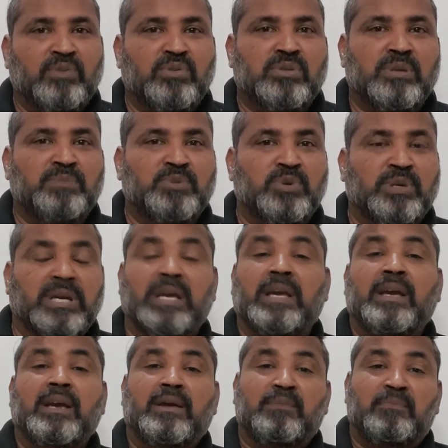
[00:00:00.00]
तो समझो कि
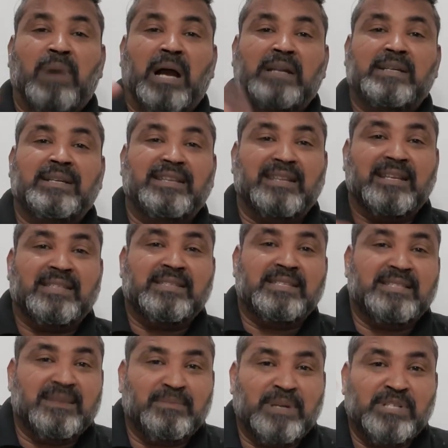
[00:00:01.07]
बाल्टी
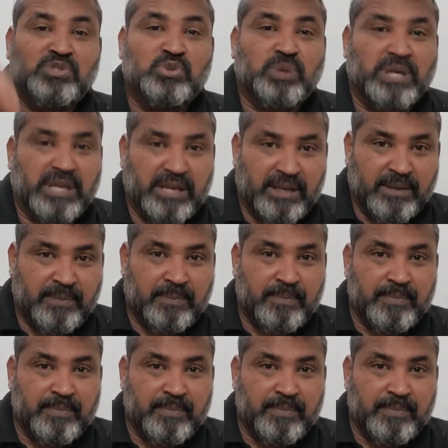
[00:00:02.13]
रस्सी से बन चुकी है